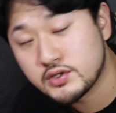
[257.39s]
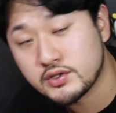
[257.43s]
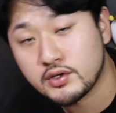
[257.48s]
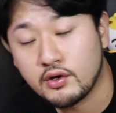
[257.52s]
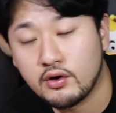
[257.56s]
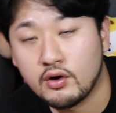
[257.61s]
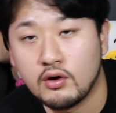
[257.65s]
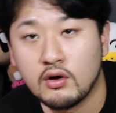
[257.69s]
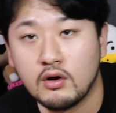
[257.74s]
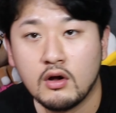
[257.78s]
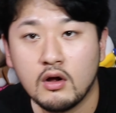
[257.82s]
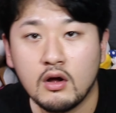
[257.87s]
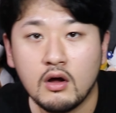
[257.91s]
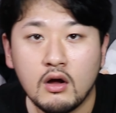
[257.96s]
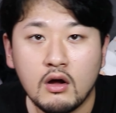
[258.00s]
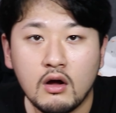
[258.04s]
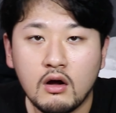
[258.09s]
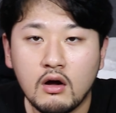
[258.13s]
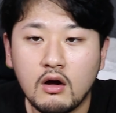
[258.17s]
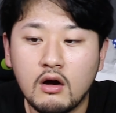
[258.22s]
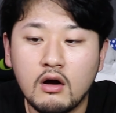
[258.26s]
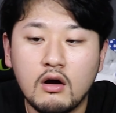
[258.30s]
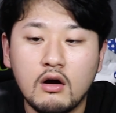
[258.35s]
있어요
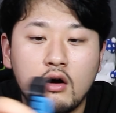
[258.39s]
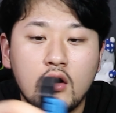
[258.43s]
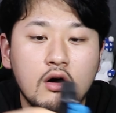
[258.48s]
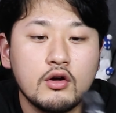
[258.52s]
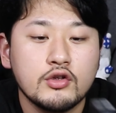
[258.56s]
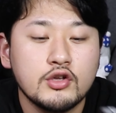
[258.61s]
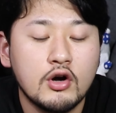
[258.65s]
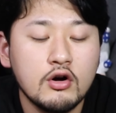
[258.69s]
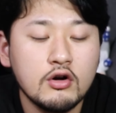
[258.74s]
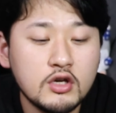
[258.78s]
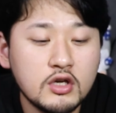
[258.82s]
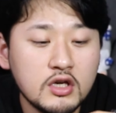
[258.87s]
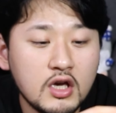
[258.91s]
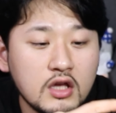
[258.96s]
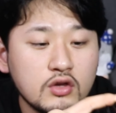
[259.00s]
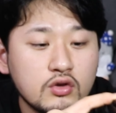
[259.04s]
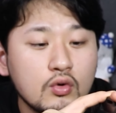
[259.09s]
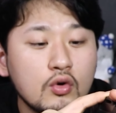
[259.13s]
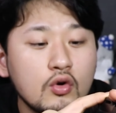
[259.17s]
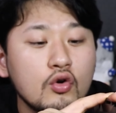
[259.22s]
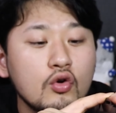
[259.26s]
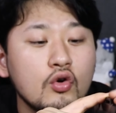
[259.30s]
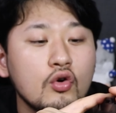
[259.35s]
어,
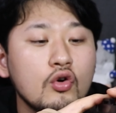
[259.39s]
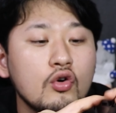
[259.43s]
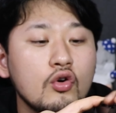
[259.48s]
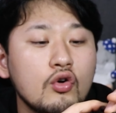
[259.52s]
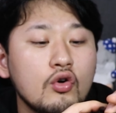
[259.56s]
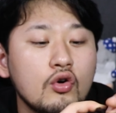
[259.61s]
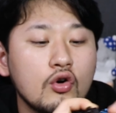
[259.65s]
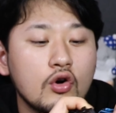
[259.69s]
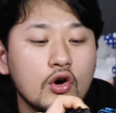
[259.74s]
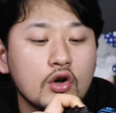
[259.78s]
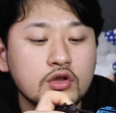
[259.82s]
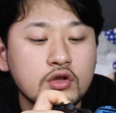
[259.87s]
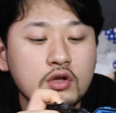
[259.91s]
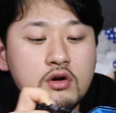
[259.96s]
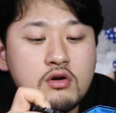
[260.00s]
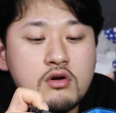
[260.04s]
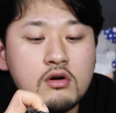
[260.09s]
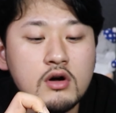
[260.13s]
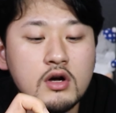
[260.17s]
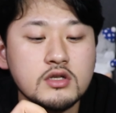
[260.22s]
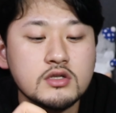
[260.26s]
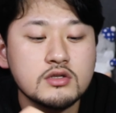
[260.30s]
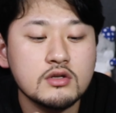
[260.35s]
여기에 또 어떤
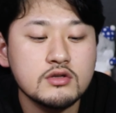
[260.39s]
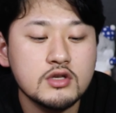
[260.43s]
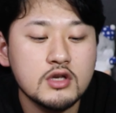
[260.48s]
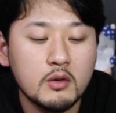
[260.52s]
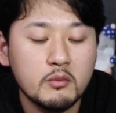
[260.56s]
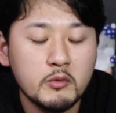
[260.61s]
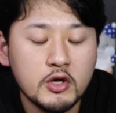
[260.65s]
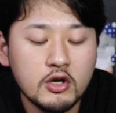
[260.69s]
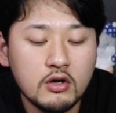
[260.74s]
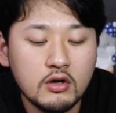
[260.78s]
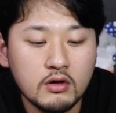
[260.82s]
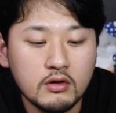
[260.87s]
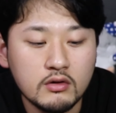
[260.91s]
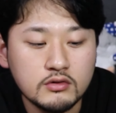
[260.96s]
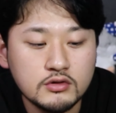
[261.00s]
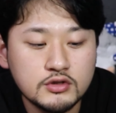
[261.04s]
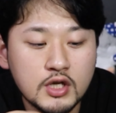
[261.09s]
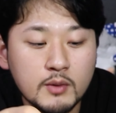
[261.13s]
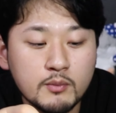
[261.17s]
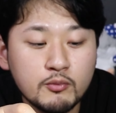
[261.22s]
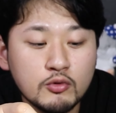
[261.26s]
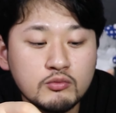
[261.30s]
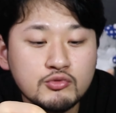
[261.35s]
거가 있었냐면
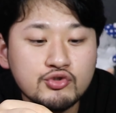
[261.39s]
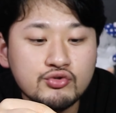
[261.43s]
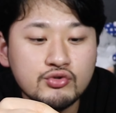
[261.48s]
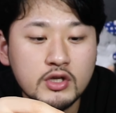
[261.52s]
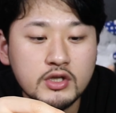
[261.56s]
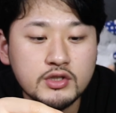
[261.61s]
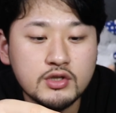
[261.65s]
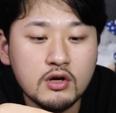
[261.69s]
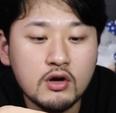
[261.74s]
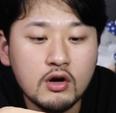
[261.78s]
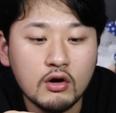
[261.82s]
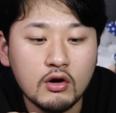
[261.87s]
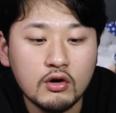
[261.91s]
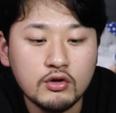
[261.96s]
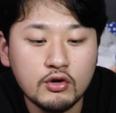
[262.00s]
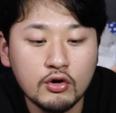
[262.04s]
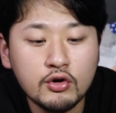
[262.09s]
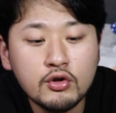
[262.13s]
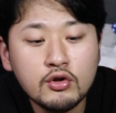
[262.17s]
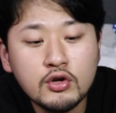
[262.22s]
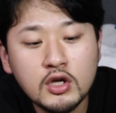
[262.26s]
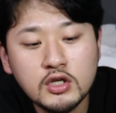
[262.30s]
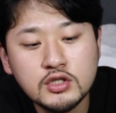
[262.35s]
제품 중에서
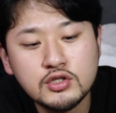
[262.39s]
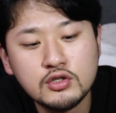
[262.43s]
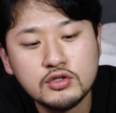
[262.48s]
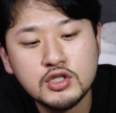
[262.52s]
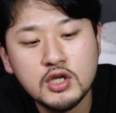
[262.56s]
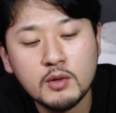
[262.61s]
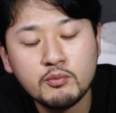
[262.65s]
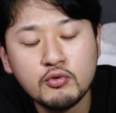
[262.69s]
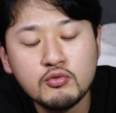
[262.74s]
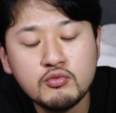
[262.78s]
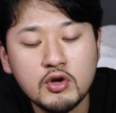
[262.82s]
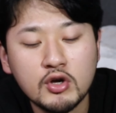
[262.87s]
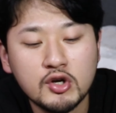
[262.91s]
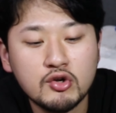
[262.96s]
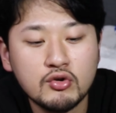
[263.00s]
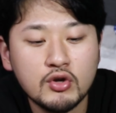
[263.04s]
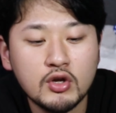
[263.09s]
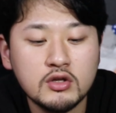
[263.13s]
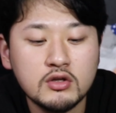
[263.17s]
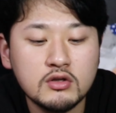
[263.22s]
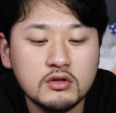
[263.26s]
여러 개 있어요 제품 여러 개